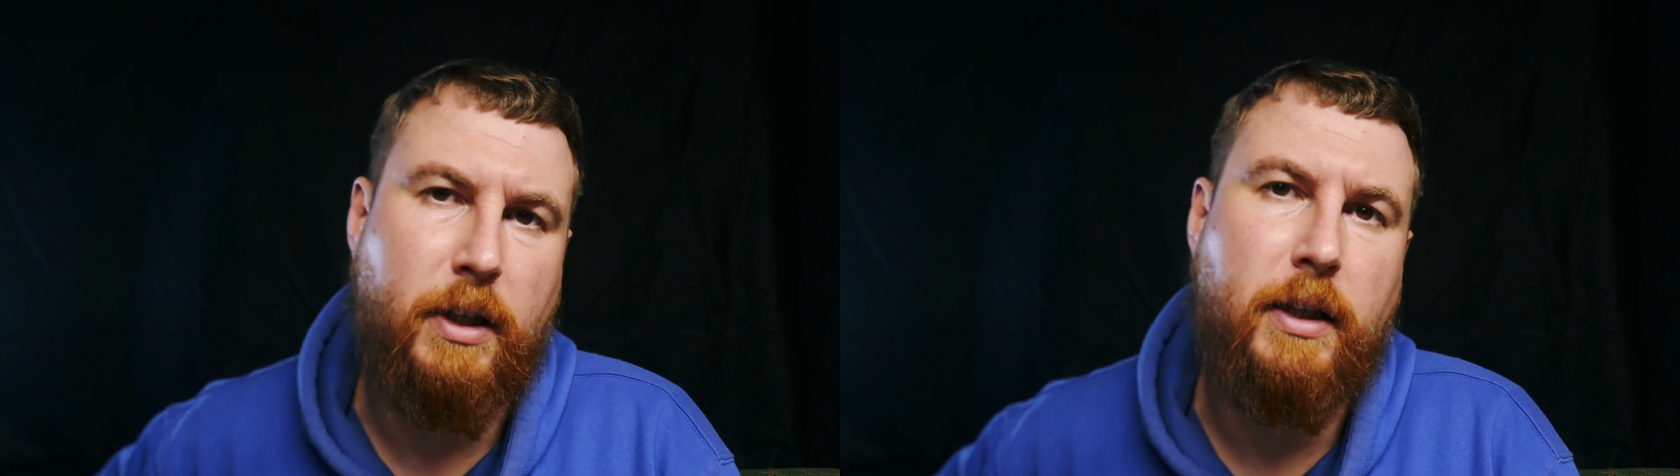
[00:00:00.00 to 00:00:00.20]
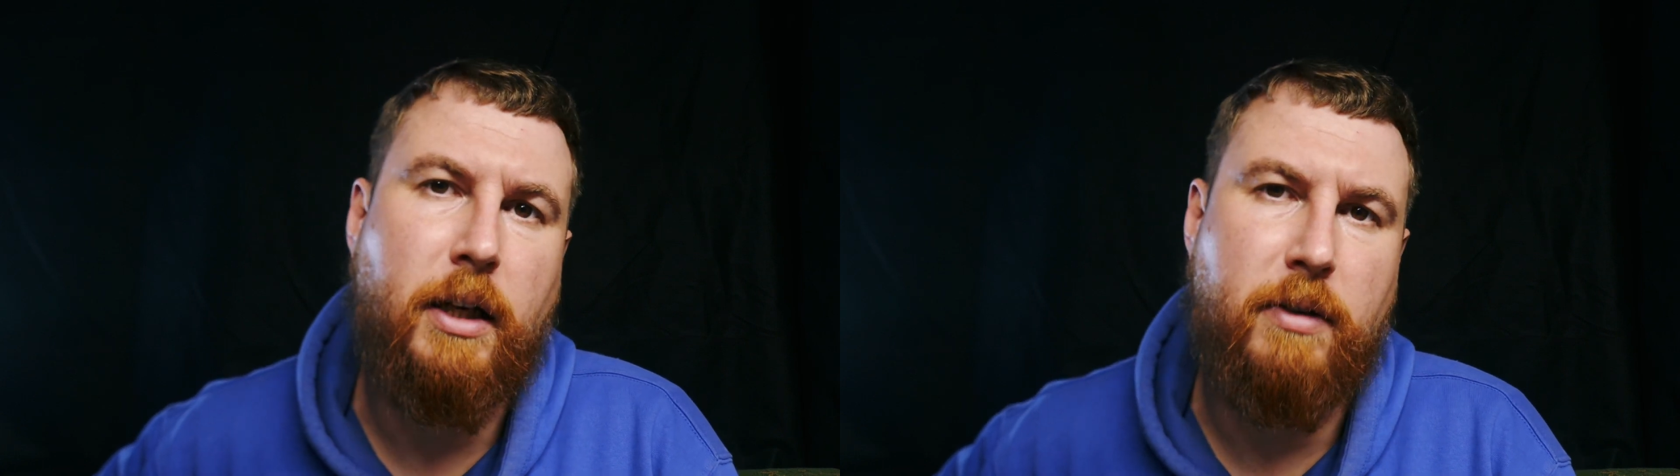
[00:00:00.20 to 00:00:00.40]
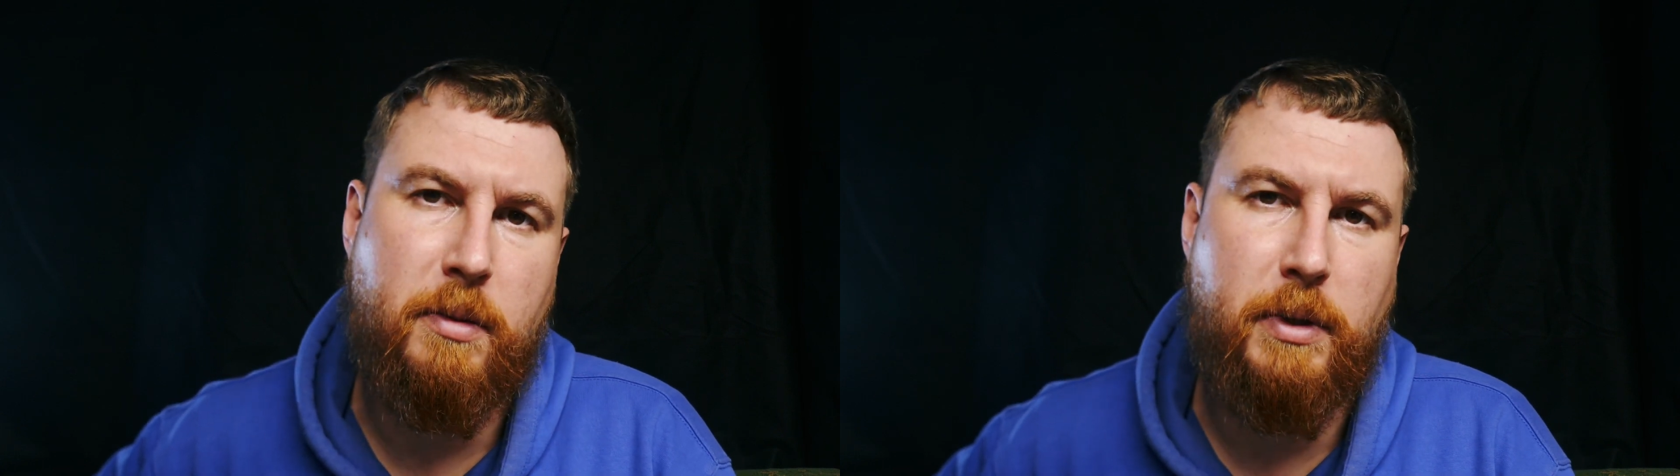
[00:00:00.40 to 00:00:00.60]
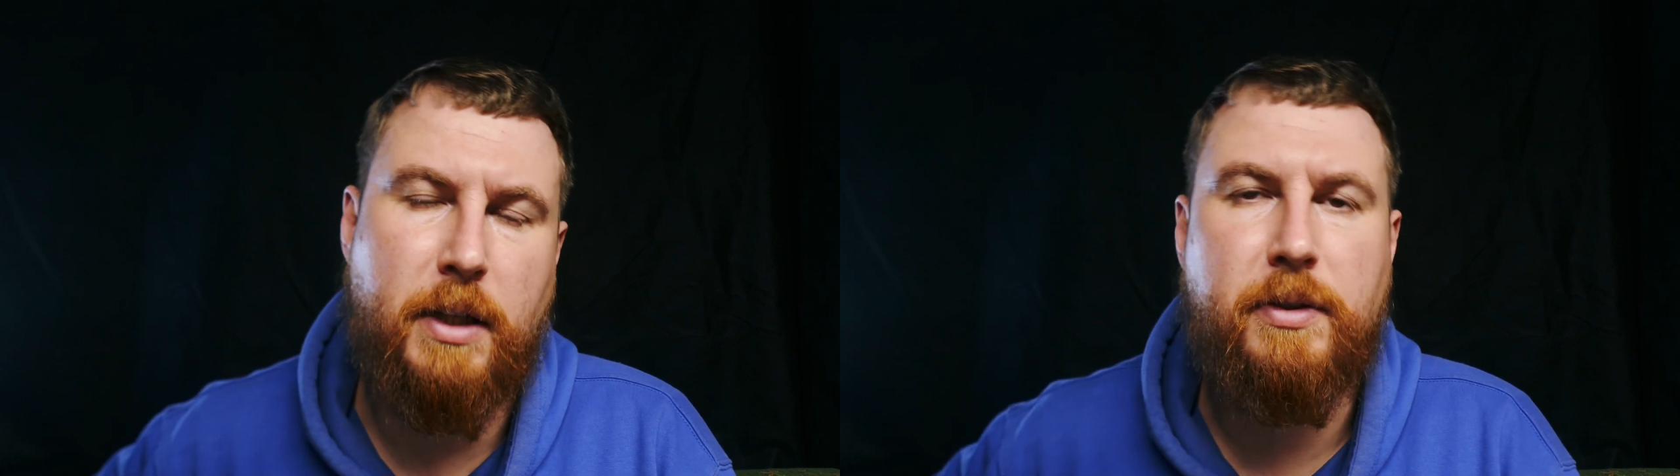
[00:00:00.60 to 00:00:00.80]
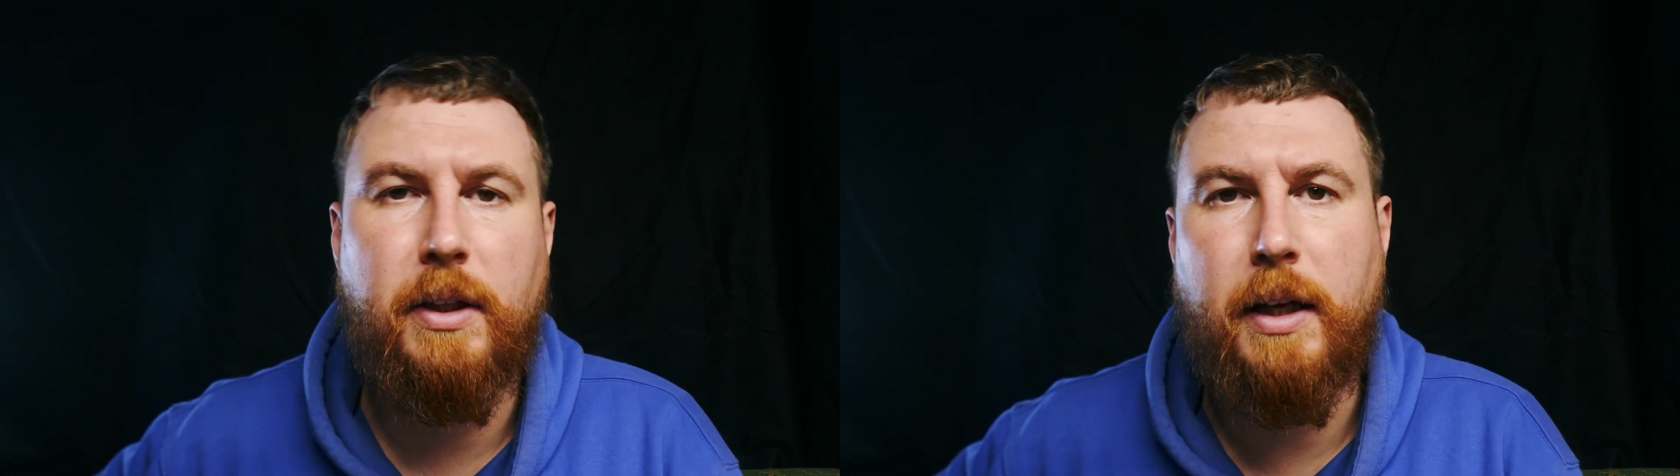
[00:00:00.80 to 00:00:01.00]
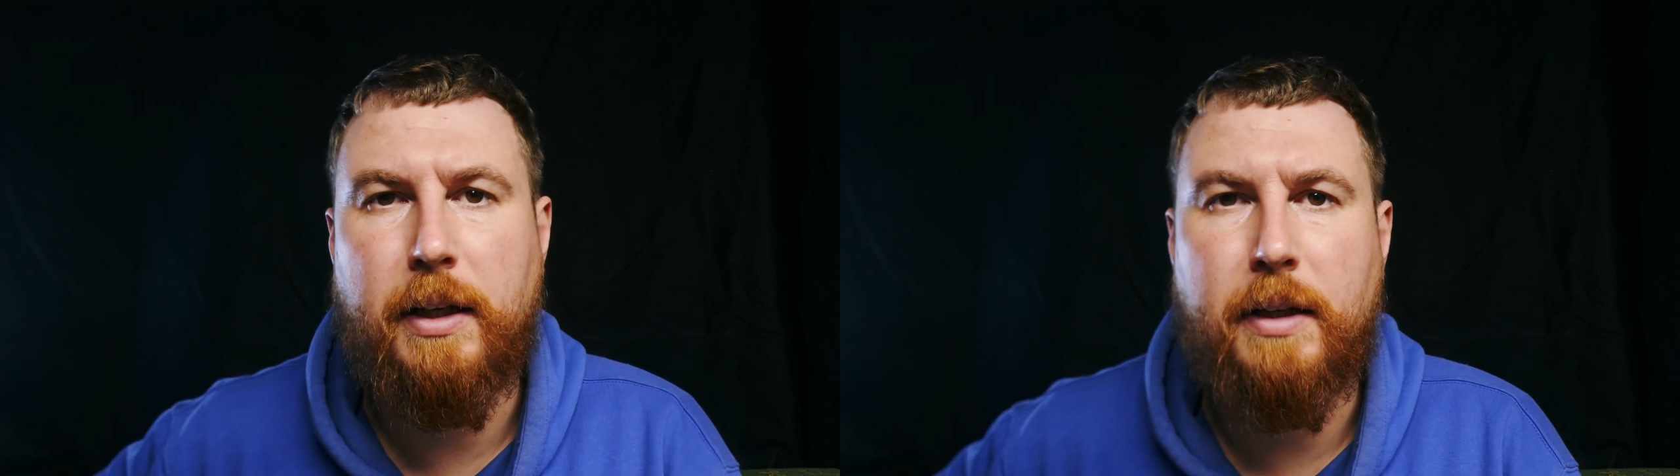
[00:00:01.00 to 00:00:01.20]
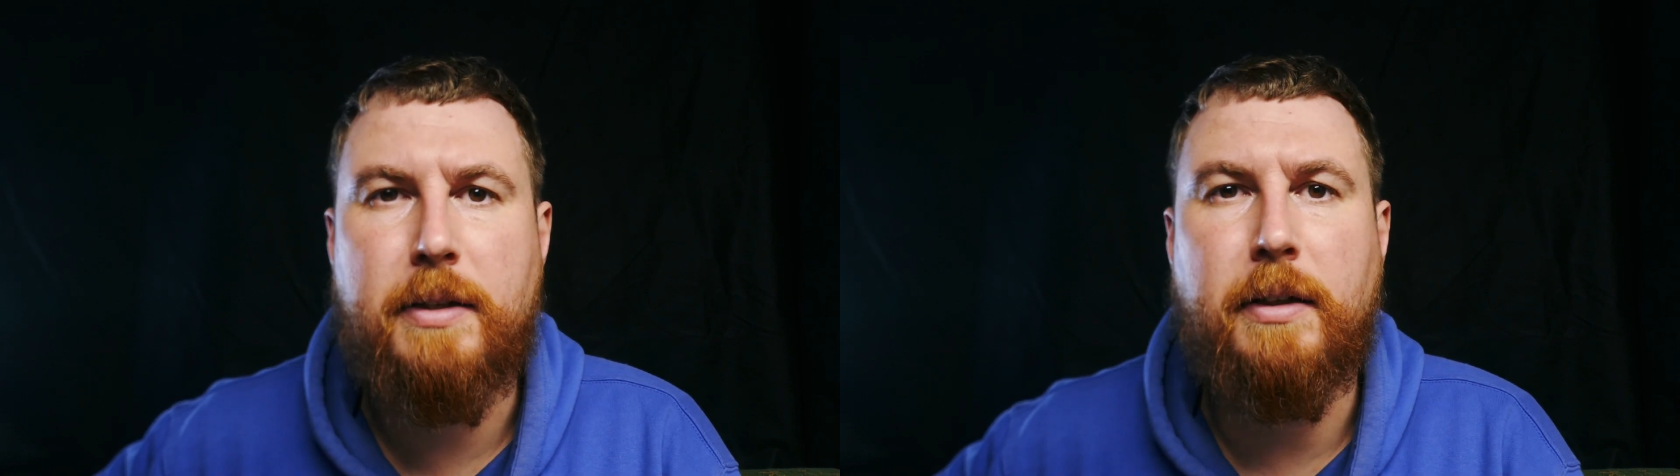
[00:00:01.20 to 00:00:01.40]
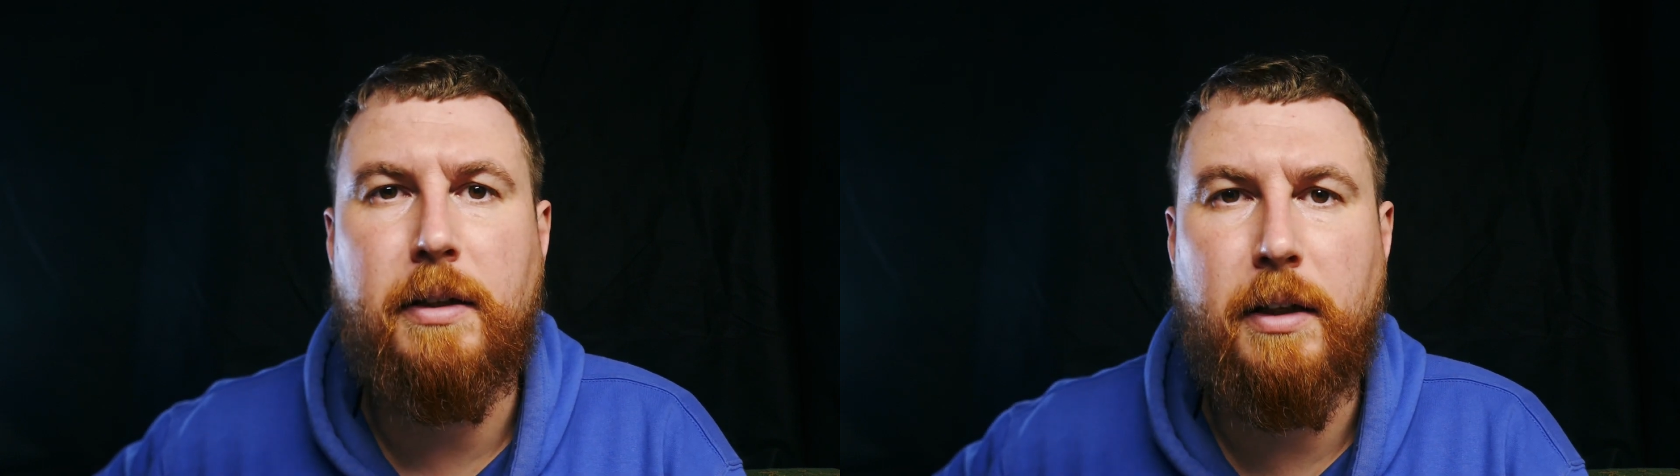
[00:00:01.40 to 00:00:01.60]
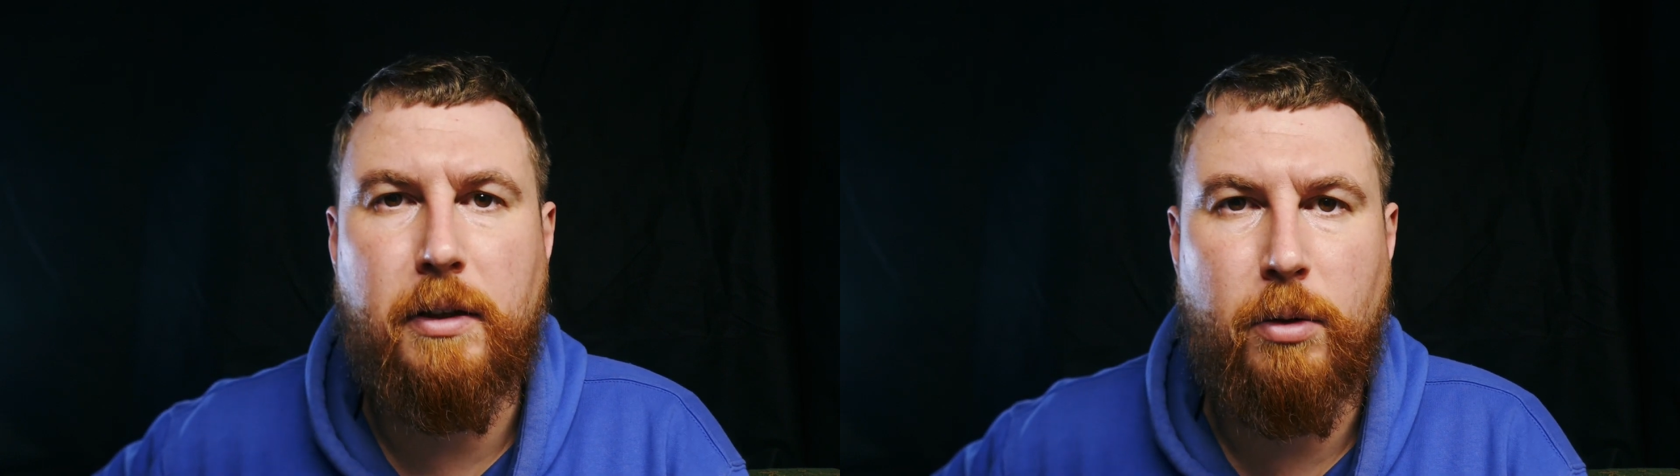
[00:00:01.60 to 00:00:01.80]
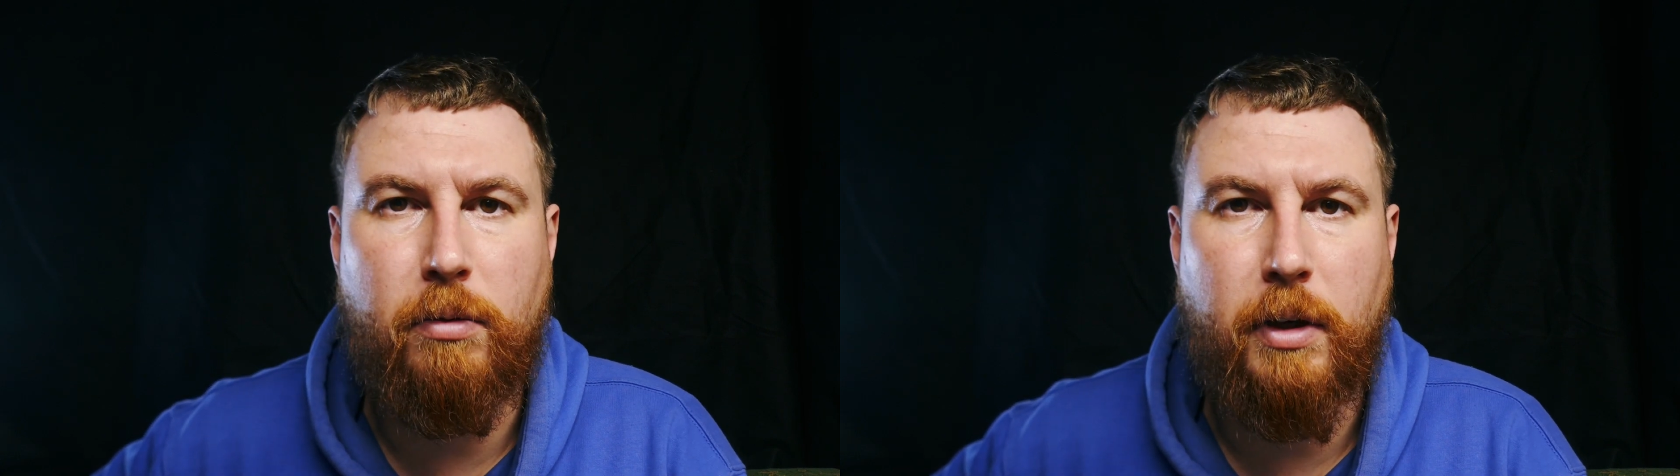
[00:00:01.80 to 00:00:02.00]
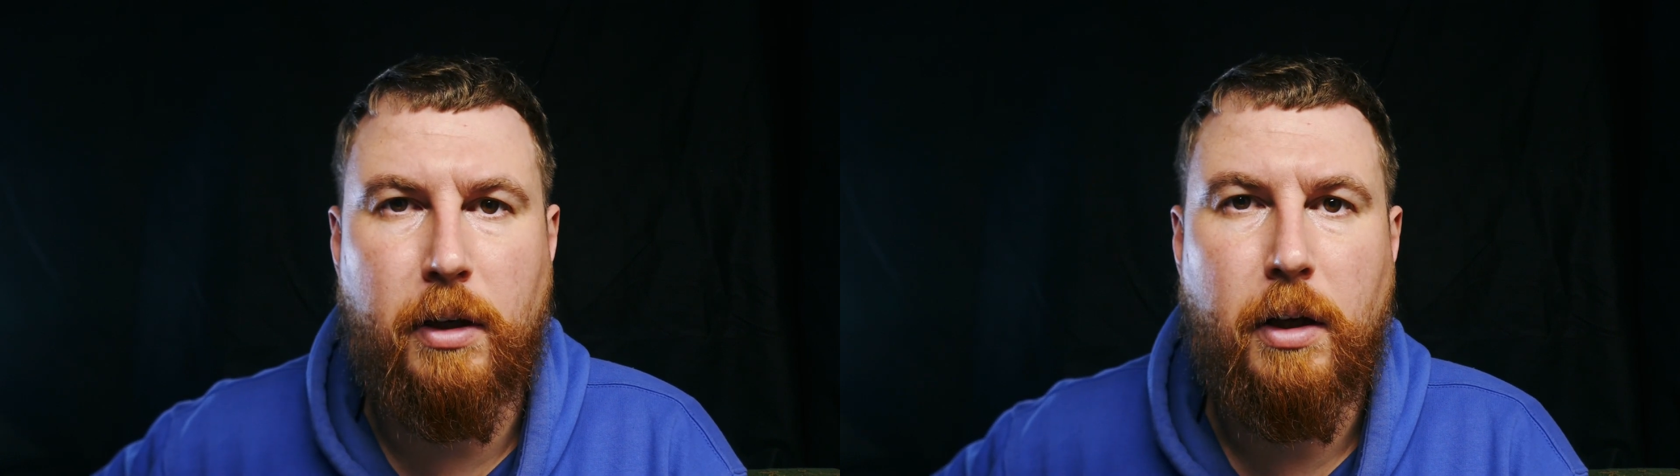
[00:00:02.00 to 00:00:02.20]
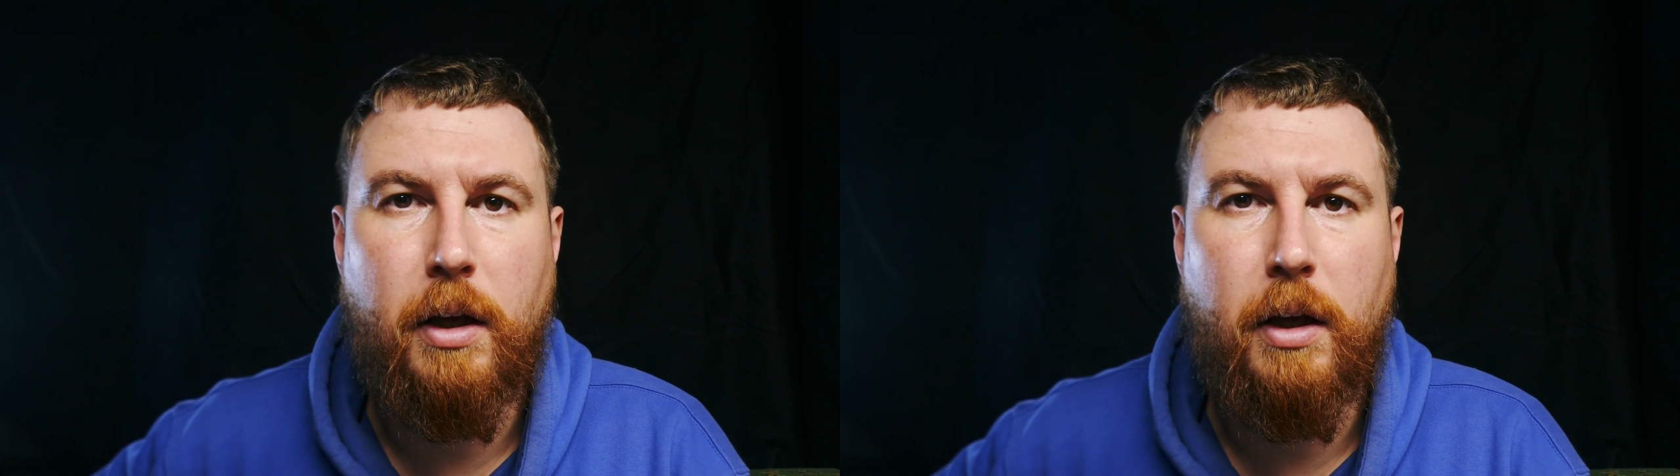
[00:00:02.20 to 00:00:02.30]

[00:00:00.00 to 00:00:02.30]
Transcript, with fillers: какая у вас была цветокоррекция или тонировка.